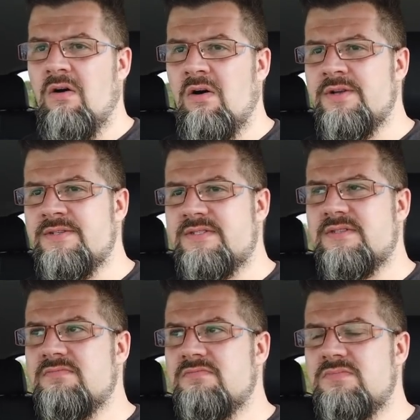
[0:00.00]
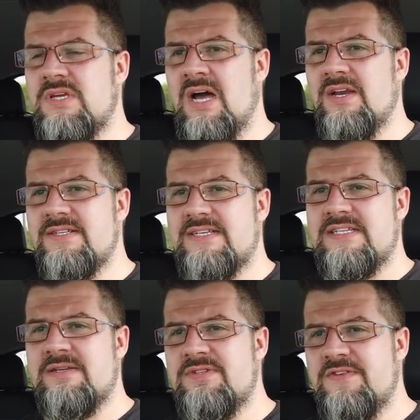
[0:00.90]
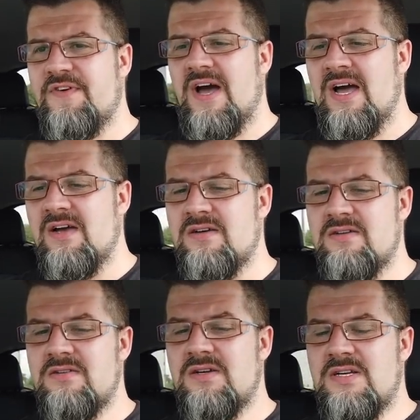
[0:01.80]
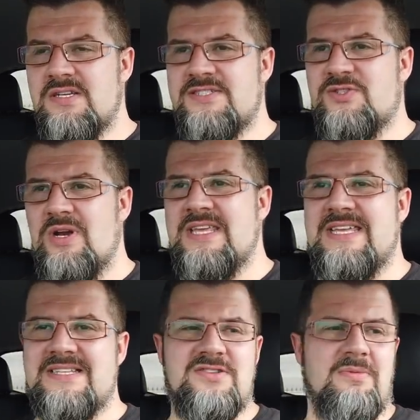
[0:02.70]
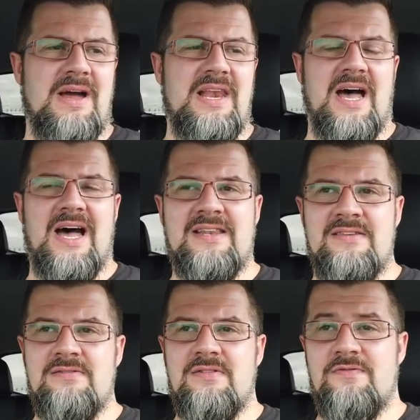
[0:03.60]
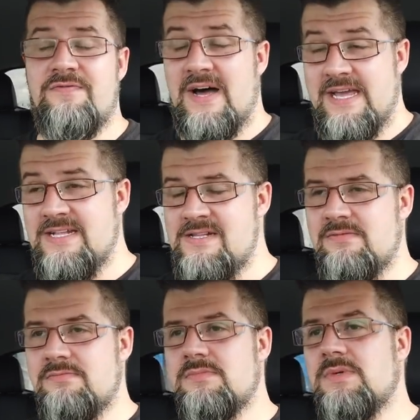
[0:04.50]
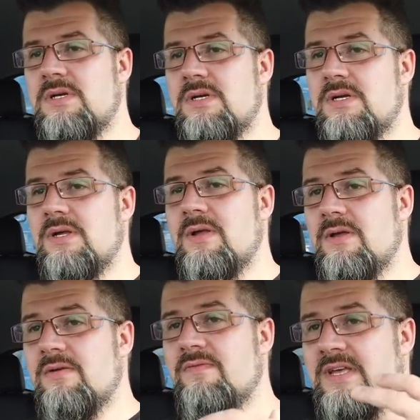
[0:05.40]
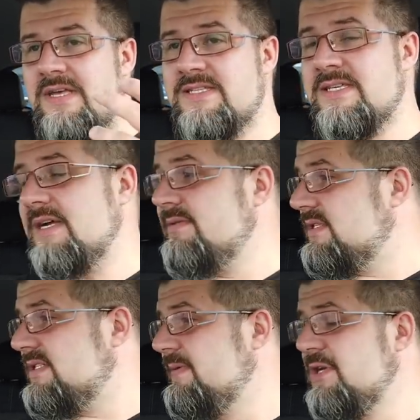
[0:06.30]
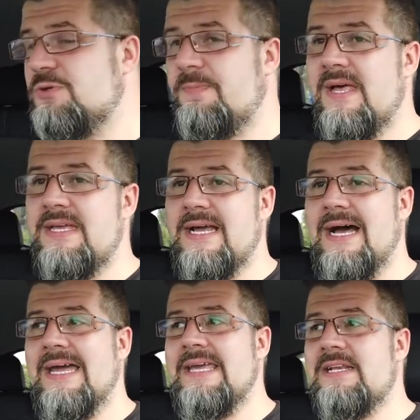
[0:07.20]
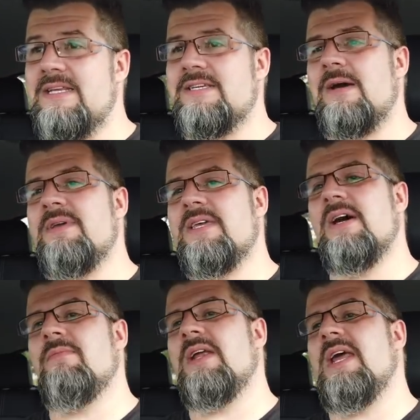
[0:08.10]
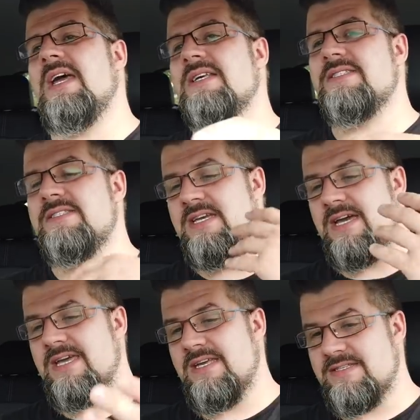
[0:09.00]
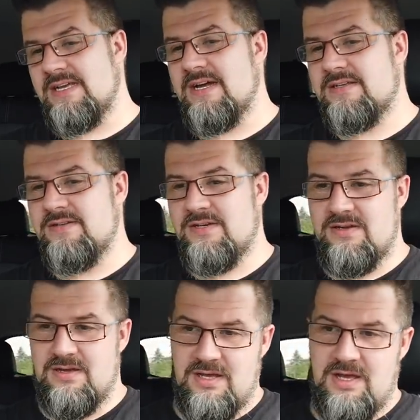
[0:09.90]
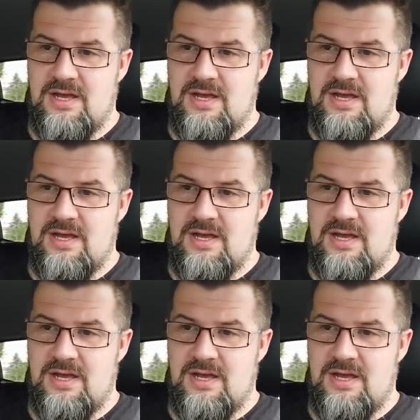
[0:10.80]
Und ja, es hat eben die Frage, soll ich jetzt nochmal laden? Weil wir sind ja im Zwiespalt. Eigentlich habe ich ja in meiner ersten Serie gesagt, ne?